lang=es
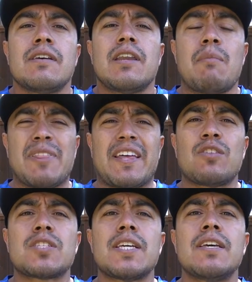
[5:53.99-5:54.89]

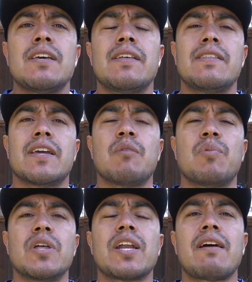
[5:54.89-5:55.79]
lamentándose de que
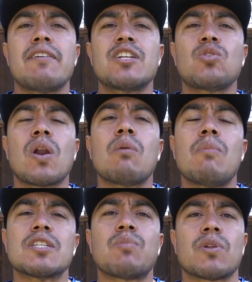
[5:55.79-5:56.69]
pudieran haber hecho algo
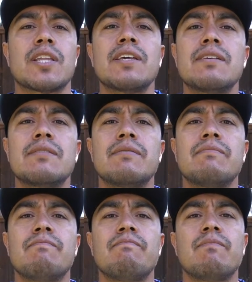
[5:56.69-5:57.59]
más por ti.
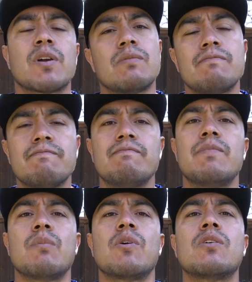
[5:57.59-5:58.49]
Pero
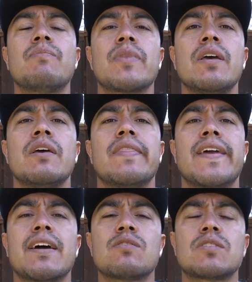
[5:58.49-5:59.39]
ni modo.
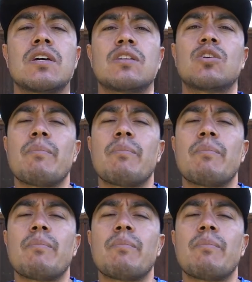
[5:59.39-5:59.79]
Déjanos eh, tu